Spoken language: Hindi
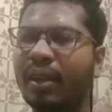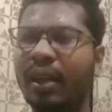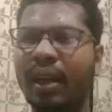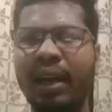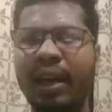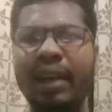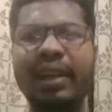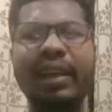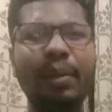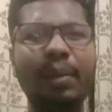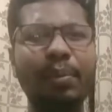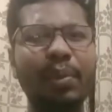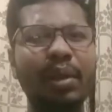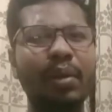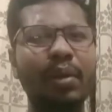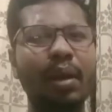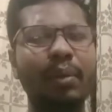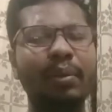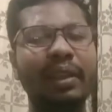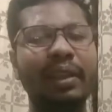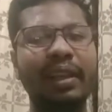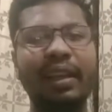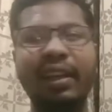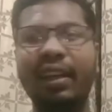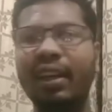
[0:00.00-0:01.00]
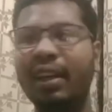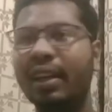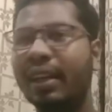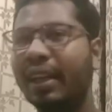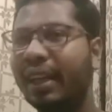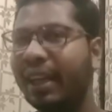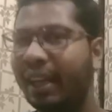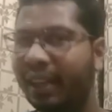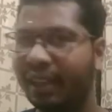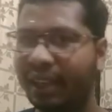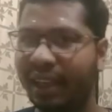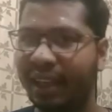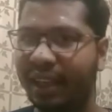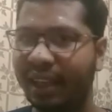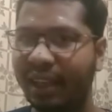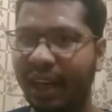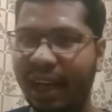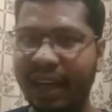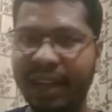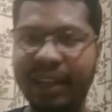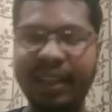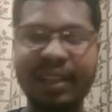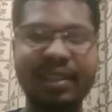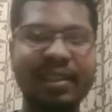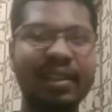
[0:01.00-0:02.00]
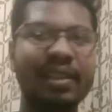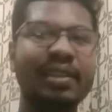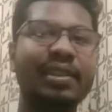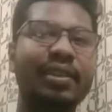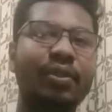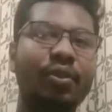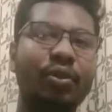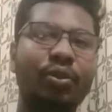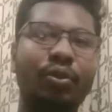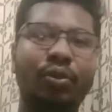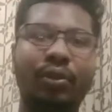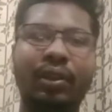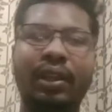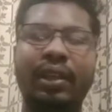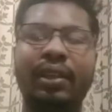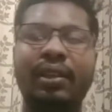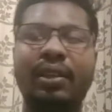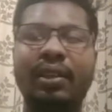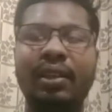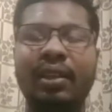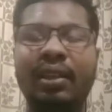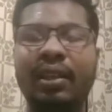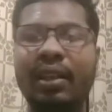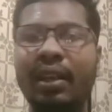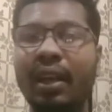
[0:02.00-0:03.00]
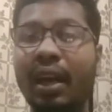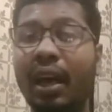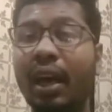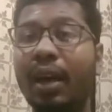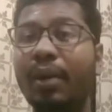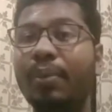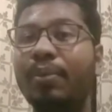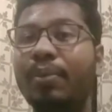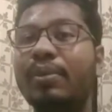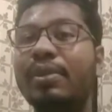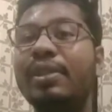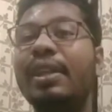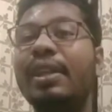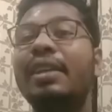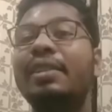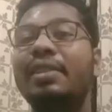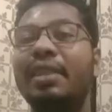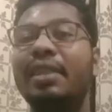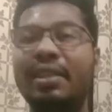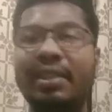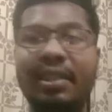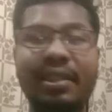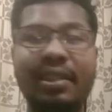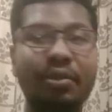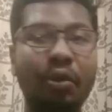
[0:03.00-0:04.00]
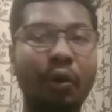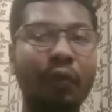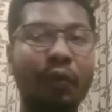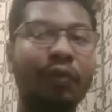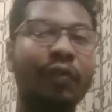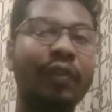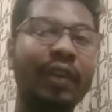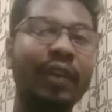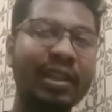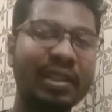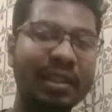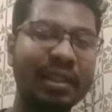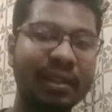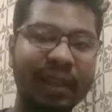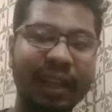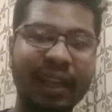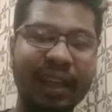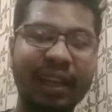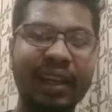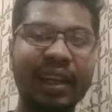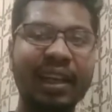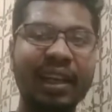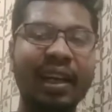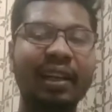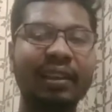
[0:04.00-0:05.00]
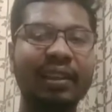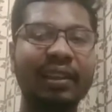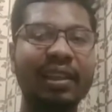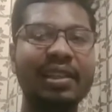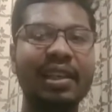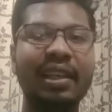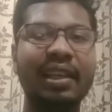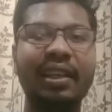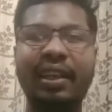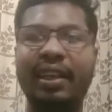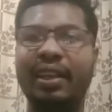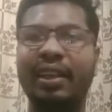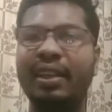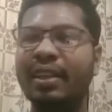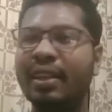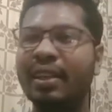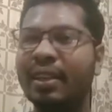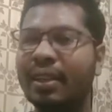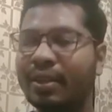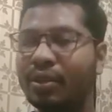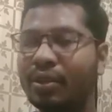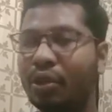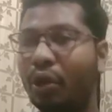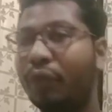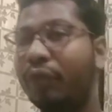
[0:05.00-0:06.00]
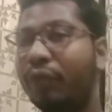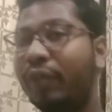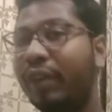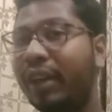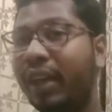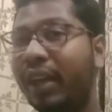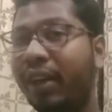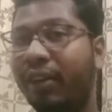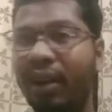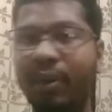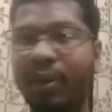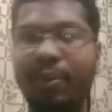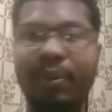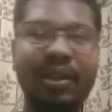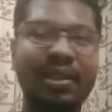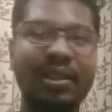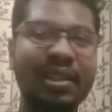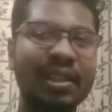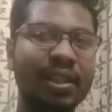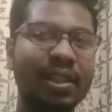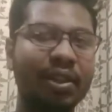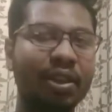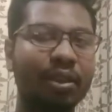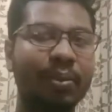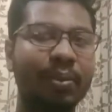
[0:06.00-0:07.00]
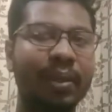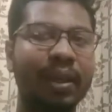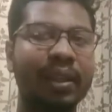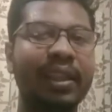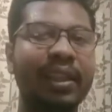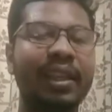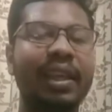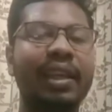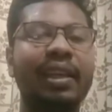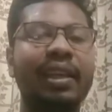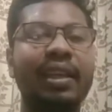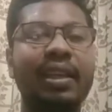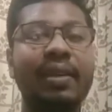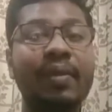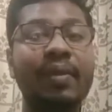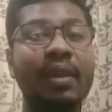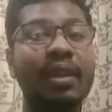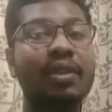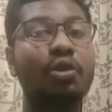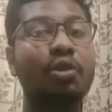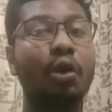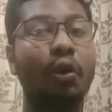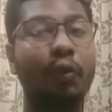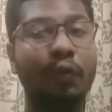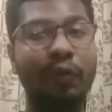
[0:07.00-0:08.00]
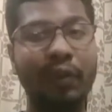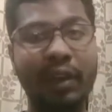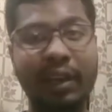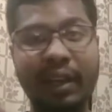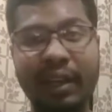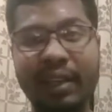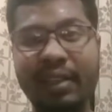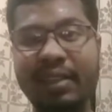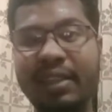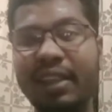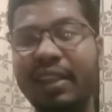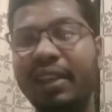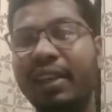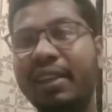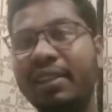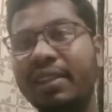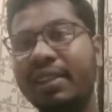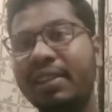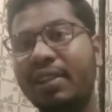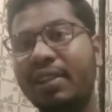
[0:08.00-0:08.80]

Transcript: हर कंपनी में आप देखिएगा एक ना एक आईटी सेल ज़रूर होता है अब जैसे जैसे सॉफ्टवेयर नए नए आते जाएंगे सॉफ्टवेयर डेवलपर्स की ज़रूरत बढ़ती जाएगी सॉफ्टवेयर इंजीनियर्स की